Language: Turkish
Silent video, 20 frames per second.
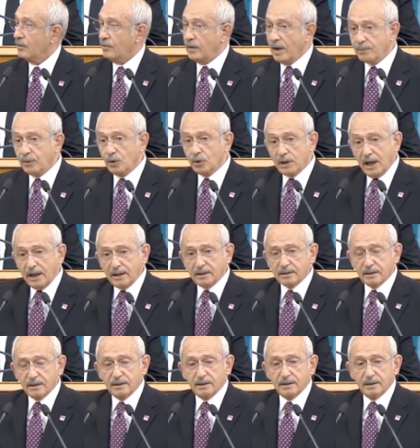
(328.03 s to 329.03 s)
Ve bunlar
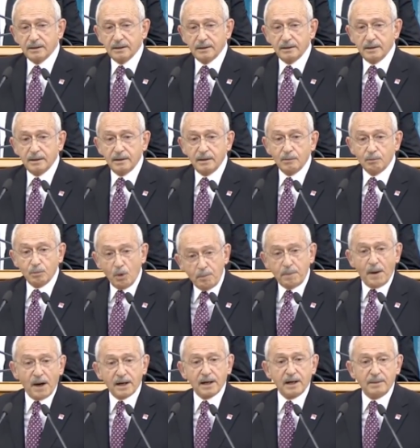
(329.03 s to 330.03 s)

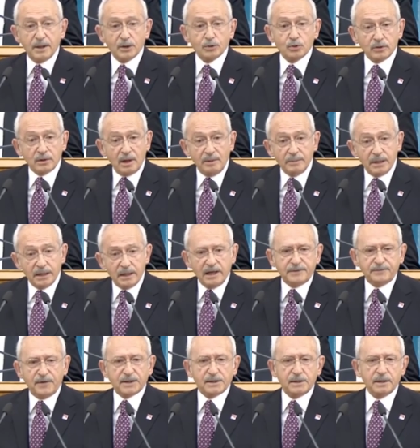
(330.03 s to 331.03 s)
bu parlamentoda
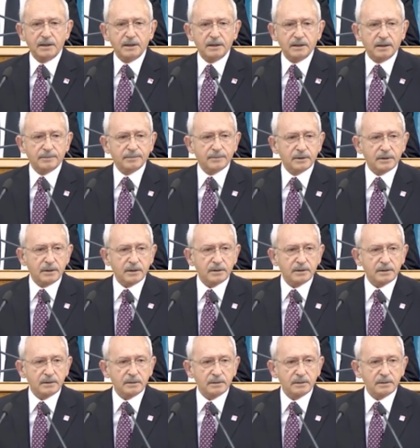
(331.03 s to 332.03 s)
milletvekilliği yaptılar.
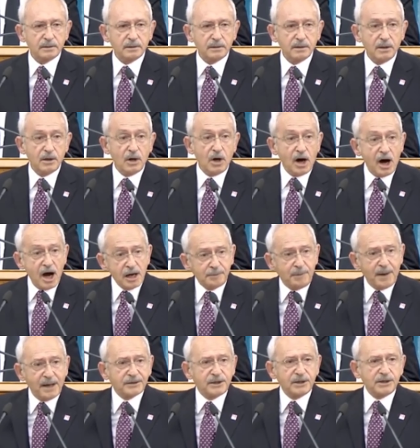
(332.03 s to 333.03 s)

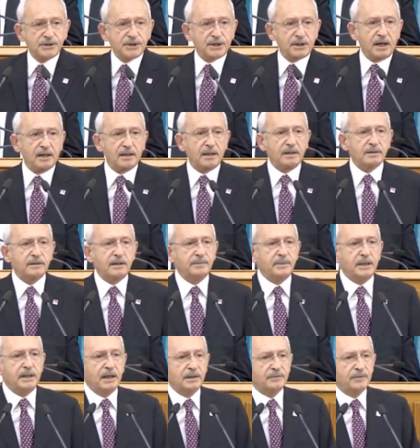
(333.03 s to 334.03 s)
AK Parti sıralarında
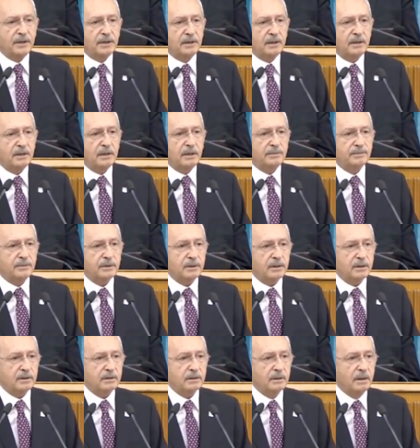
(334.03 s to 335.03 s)
milletvekilliği
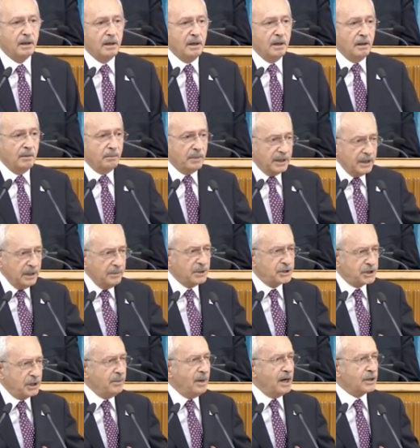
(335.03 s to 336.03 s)
yaptılar. Benim
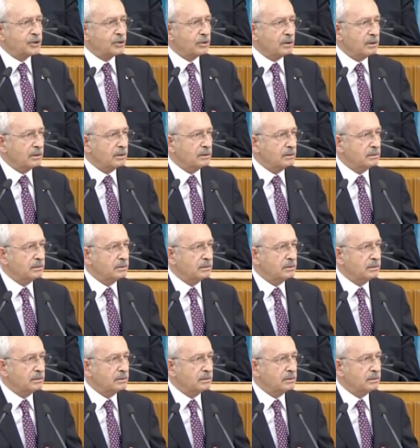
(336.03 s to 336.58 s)
içim acıyor.